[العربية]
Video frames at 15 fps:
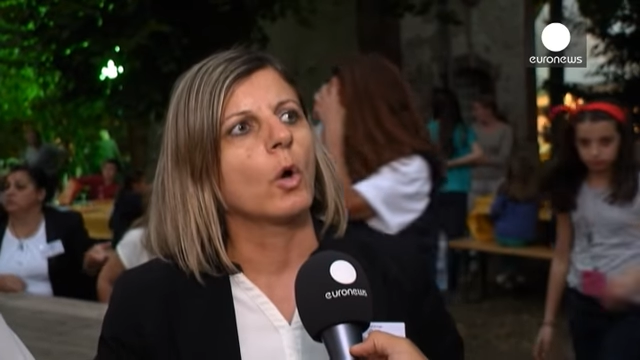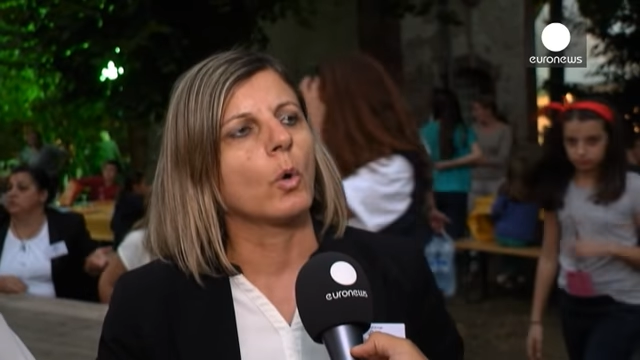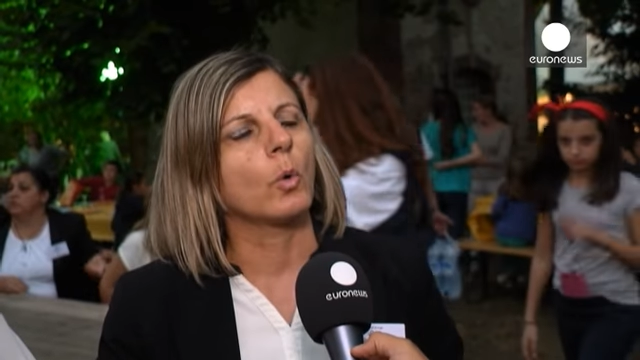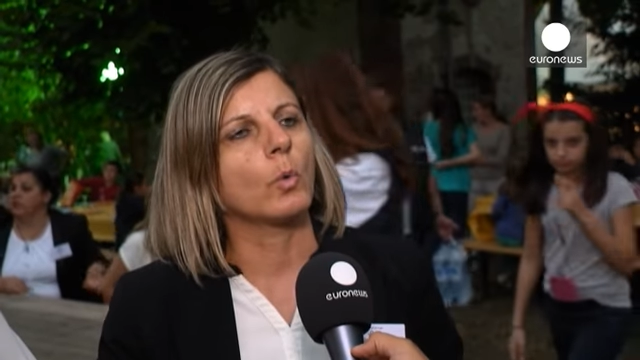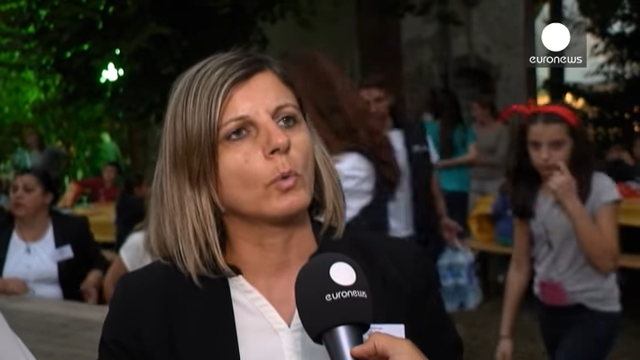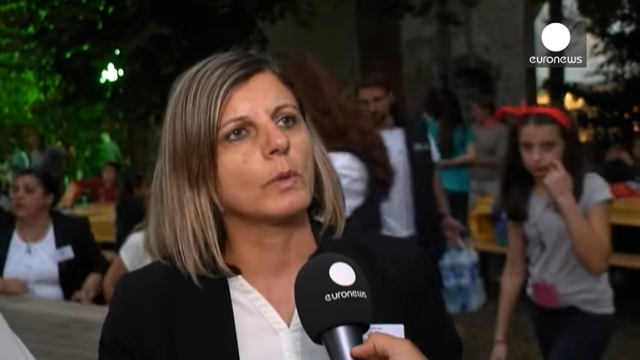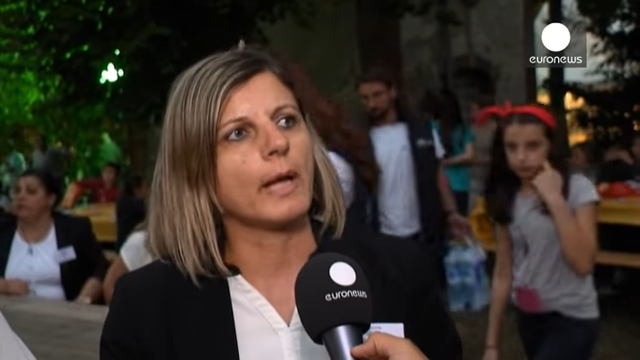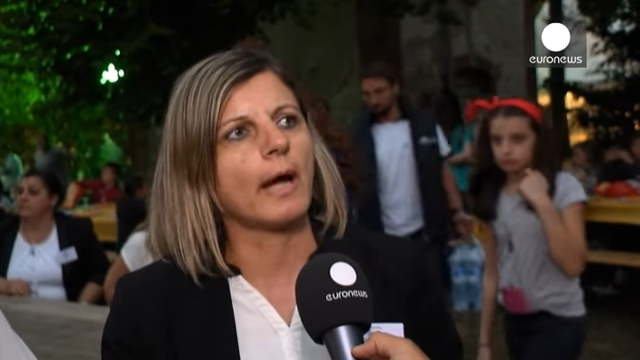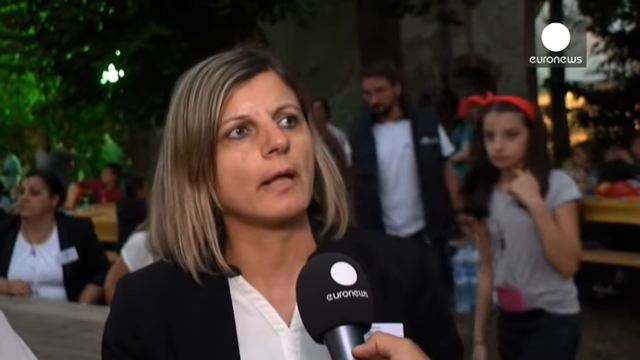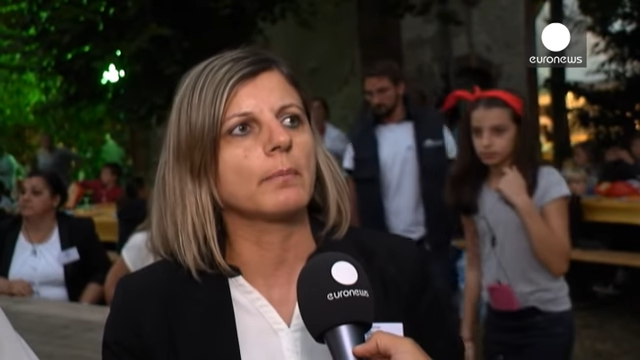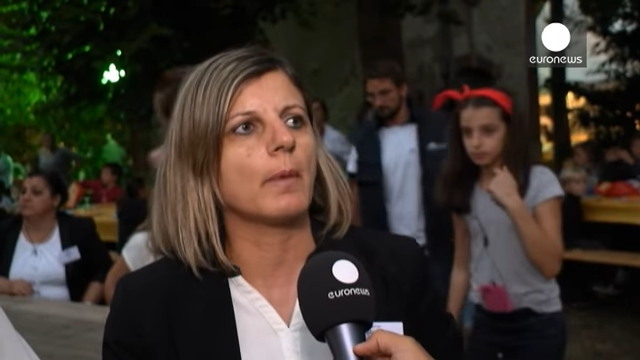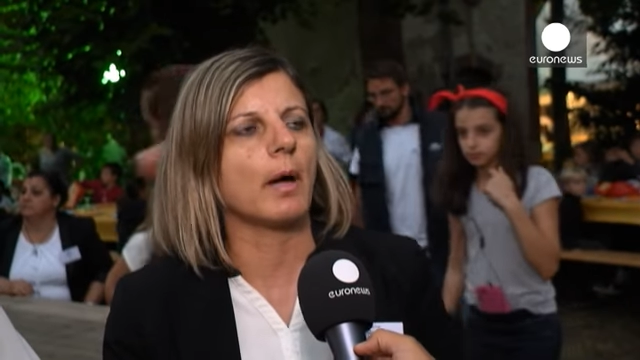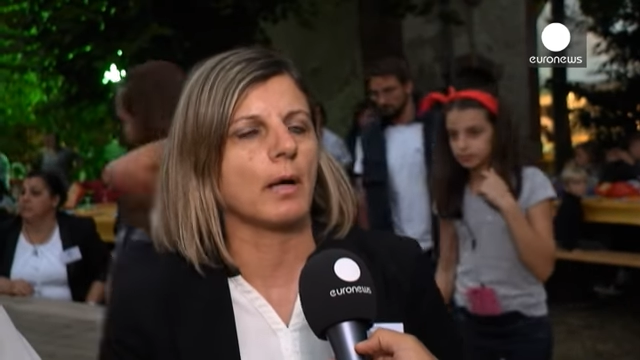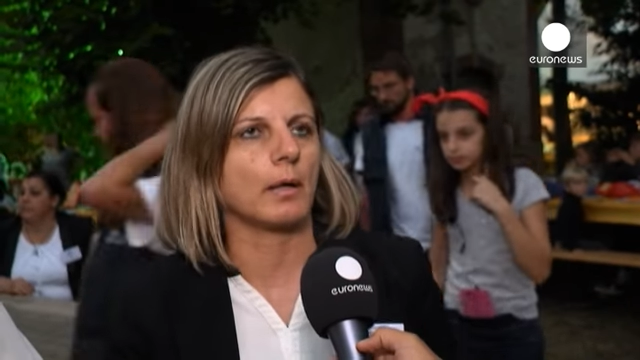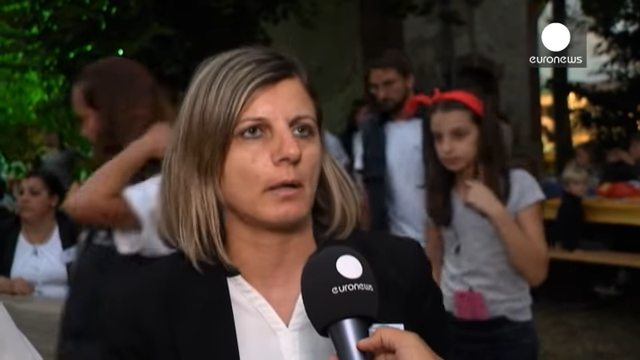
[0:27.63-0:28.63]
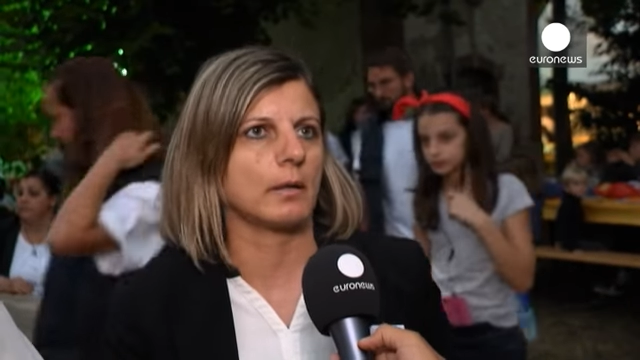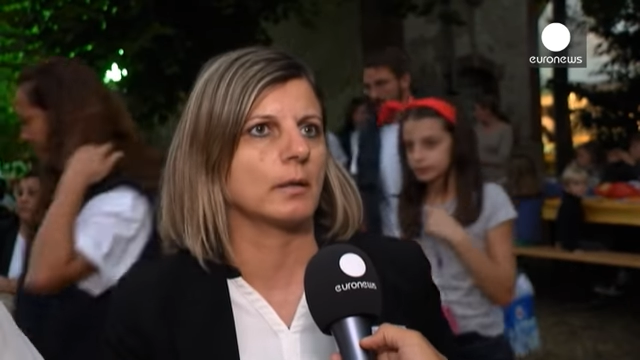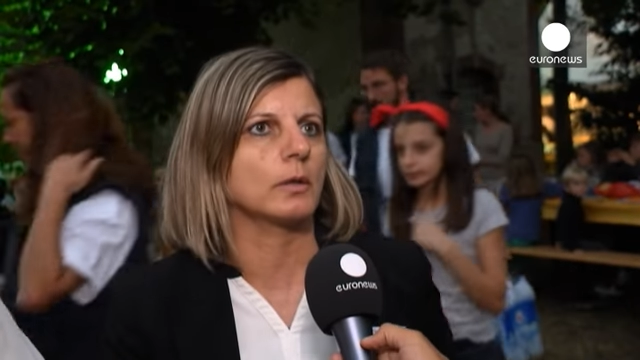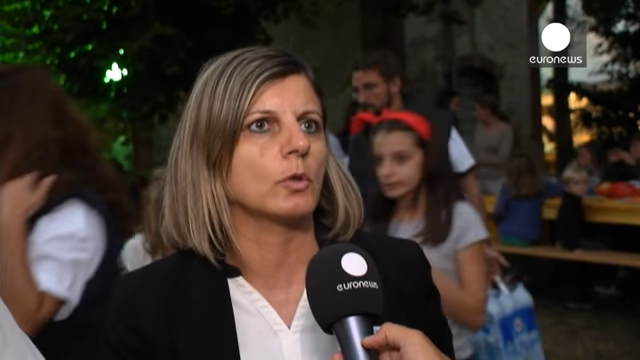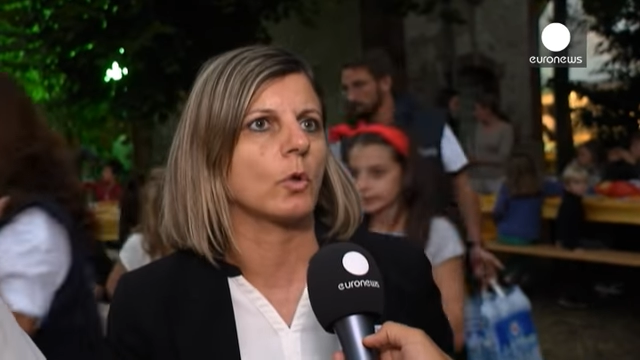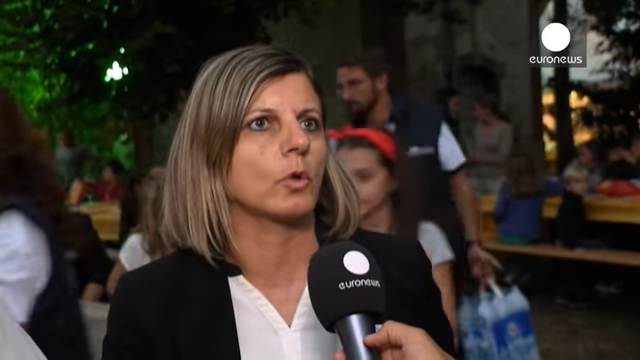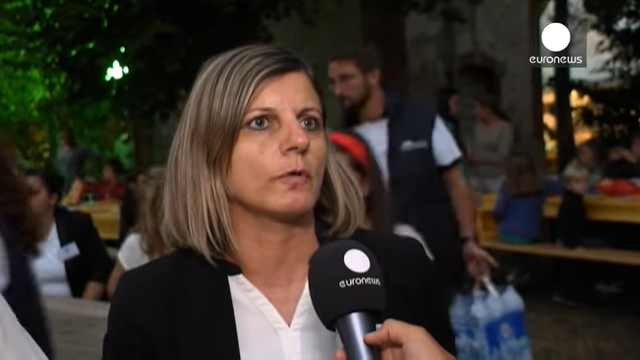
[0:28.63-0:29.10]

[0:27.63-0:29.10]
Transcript: ولحد ما قدروا